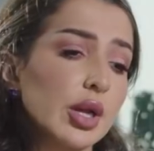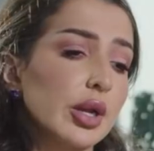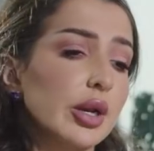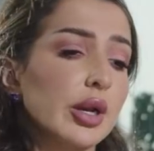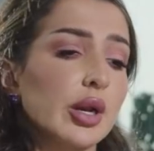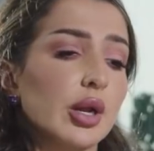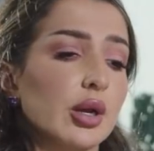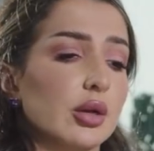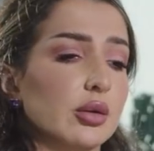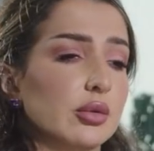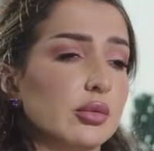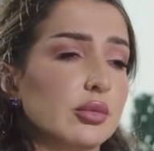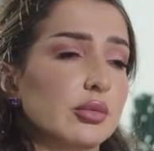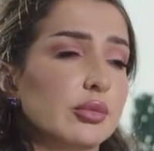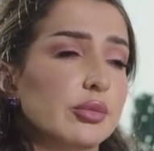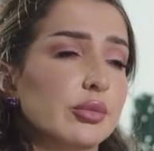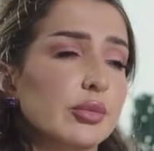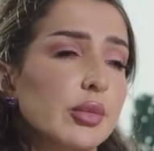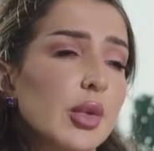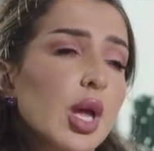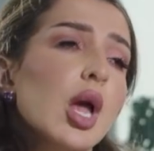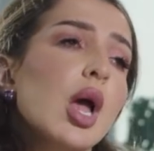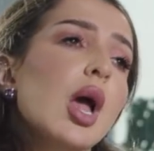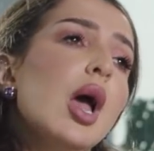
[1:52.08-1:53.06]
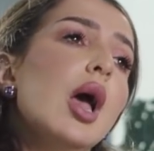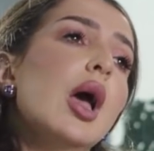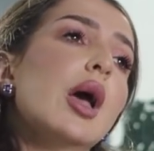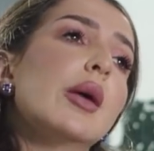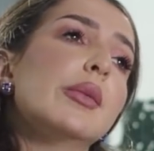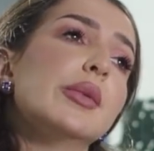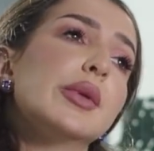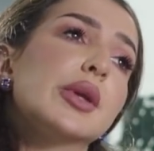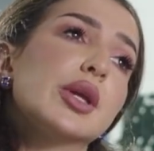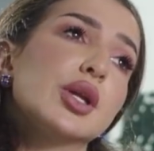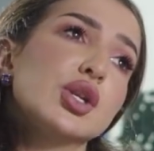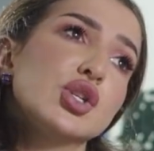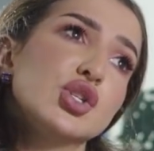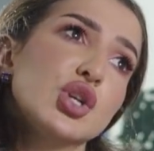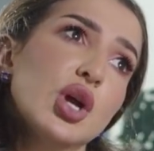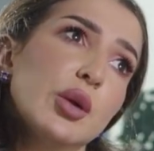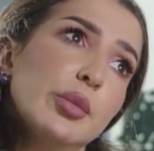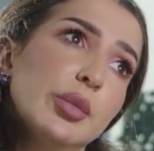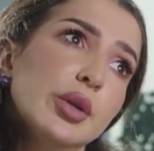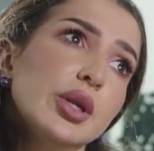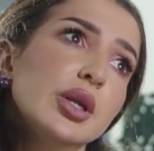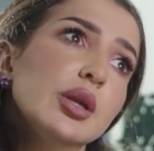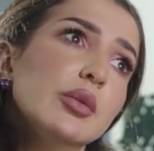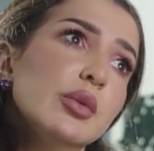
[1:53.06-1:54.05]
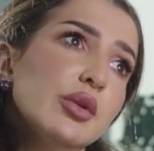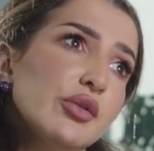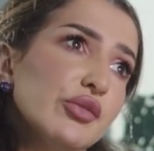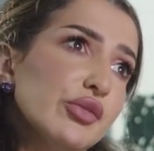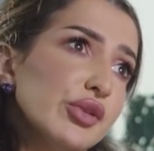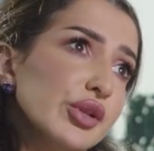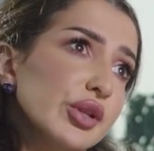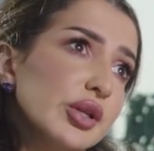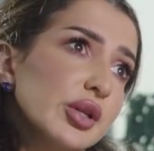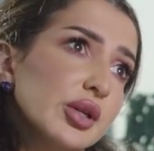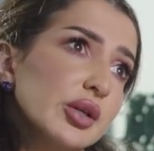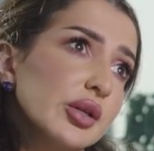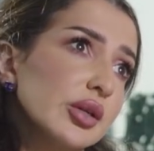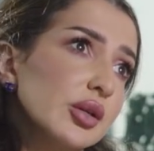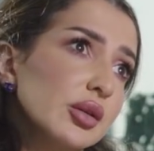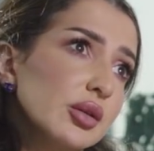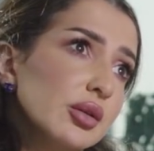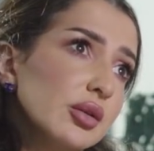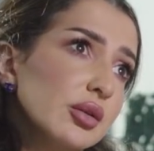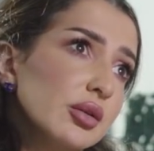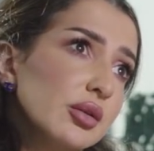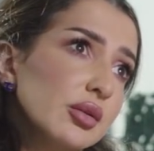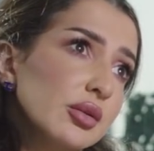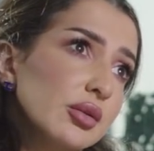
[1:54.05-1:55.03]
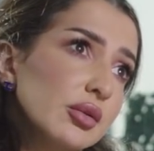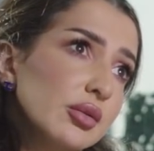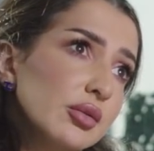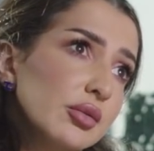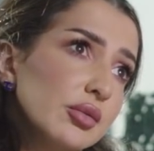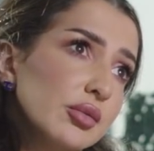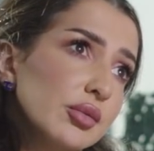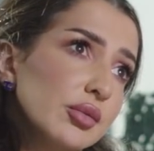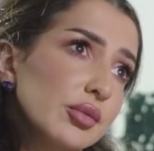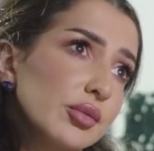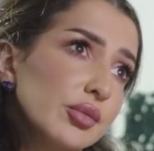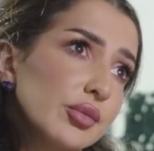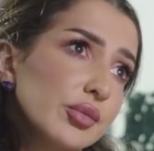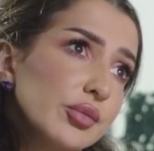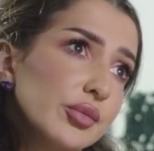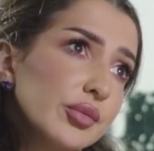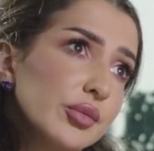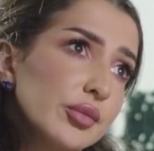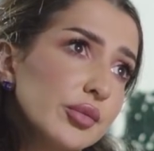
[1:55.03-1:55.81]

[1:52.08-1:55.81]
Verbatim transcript: لا ابيك تجابلني بالفندق حاضر